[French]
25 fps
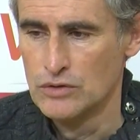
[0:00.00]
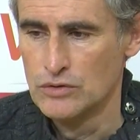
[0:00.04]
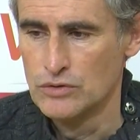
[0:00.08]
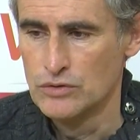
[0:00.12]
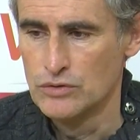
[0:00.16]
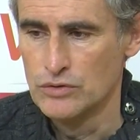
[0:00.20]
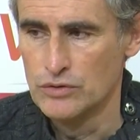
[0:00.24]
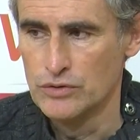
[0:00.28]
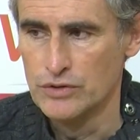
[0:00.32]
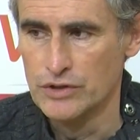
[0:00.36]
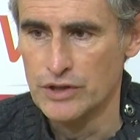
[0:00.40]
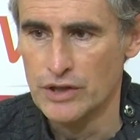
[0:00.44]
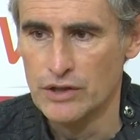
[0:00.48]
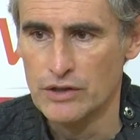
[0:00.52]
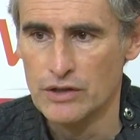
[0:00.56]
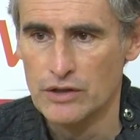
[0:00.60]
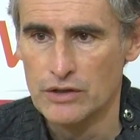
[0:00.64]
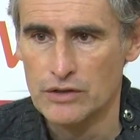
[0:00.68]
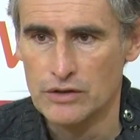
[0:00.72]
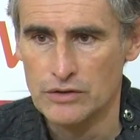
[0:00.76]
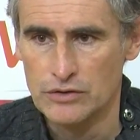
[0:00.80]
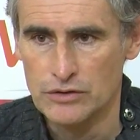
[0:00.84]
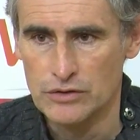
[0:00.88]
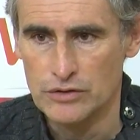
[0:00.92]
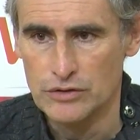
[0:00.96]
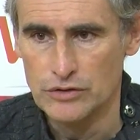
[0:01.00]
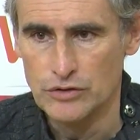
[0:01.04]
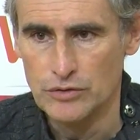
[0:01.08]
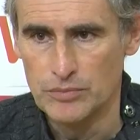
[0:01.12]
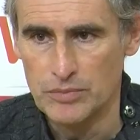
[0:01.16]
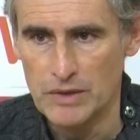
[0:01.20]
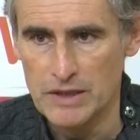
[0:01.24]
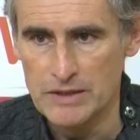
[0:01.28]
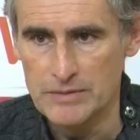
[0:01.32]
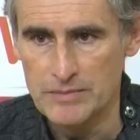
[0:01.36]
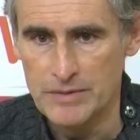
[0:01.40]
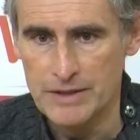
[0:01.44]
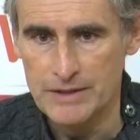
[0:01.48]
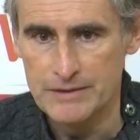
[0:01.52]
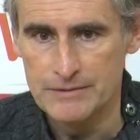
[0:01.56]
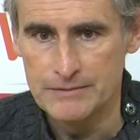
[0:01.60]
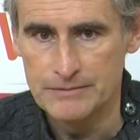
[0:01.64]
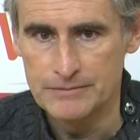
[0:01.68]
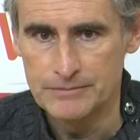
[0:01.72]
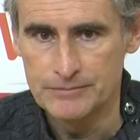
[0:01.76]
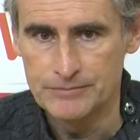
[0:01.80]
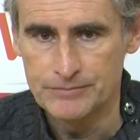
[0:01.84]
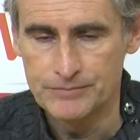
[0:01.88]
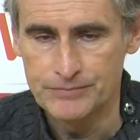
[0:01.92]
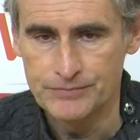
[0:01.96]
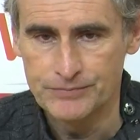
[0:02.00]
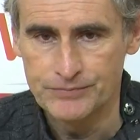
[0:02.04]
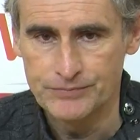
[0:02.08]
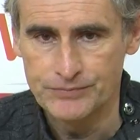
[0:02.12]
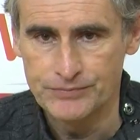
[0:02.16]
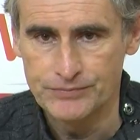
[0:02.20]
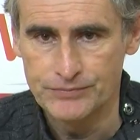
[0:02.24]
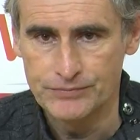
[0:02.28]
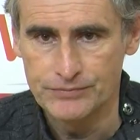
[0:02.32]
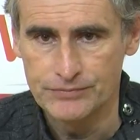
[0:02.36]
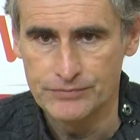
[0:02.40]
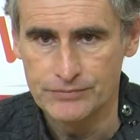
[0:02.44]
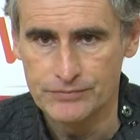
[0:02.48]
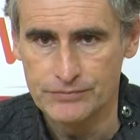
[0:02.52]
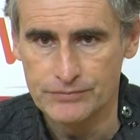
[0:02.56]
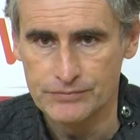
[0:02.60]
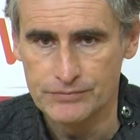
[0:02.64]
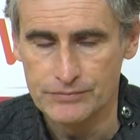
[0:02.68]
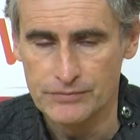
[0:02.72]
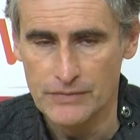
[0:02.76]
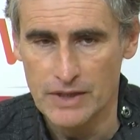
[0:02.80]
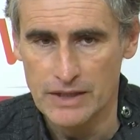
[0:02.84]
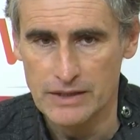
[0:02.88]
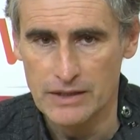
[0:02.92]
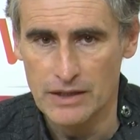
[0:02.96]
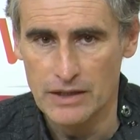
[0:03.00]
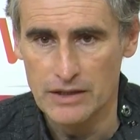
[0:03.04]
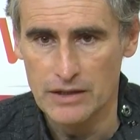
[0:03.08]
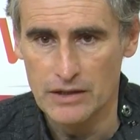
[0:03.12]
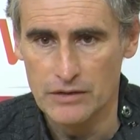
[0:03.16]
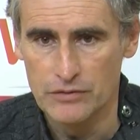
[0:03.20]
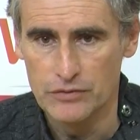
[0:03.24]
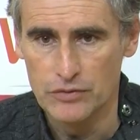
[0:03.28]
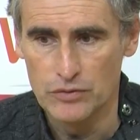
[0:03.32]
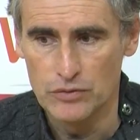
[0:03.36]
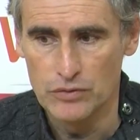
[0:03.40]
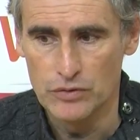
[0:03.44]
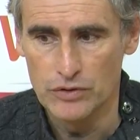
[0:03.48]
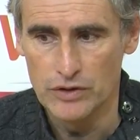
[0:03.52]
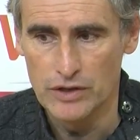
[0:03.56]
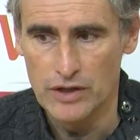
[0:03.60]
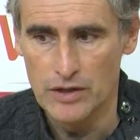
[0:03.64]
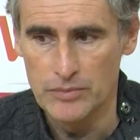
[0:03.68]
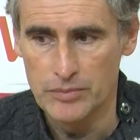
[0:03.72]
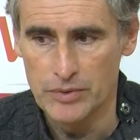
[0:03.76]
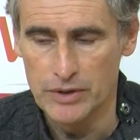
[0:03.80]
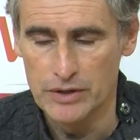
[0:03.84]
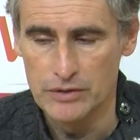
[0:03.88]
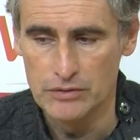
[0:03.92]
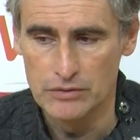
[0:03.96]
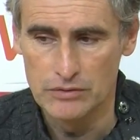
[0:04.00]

sur, une erreur de, placement. Et derrière, il faut courir après.